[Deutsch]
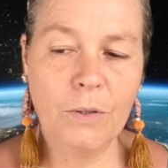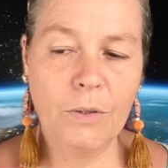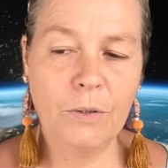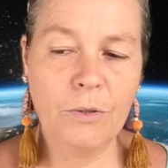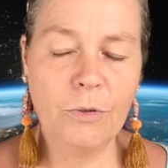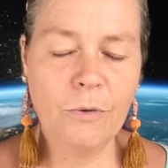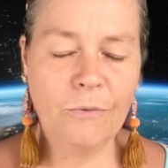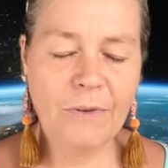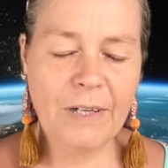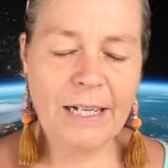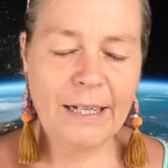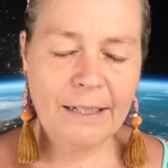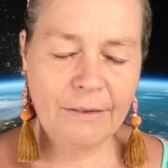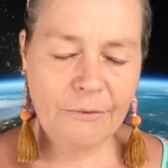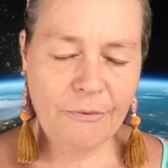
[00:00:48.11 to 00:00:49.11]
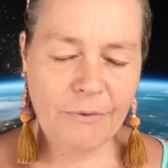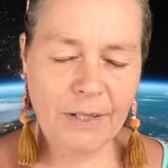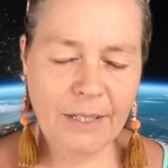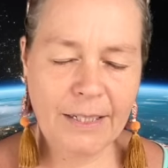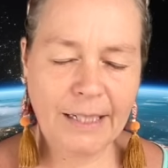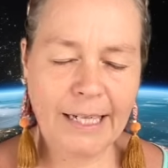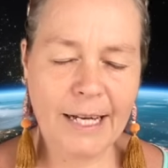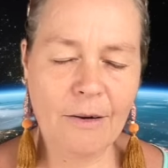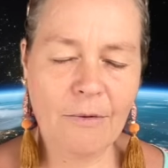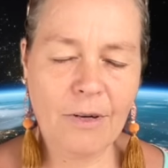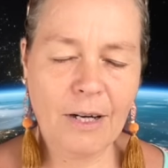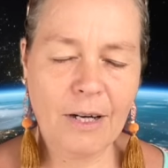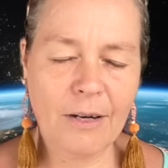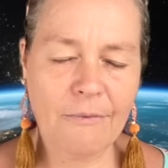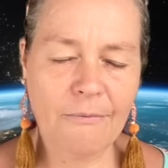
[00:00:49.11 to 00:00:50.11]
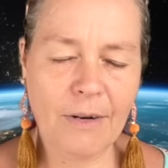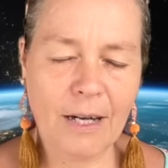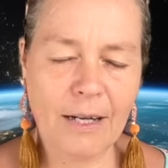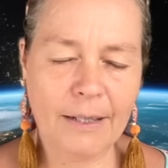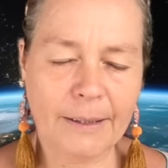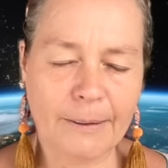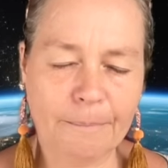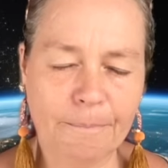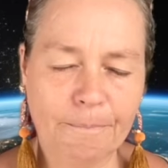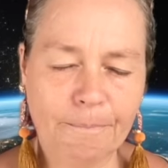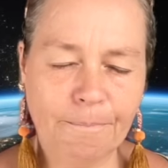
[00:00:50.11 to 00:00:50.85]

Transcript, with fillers: so viel Verdrehung erfahren,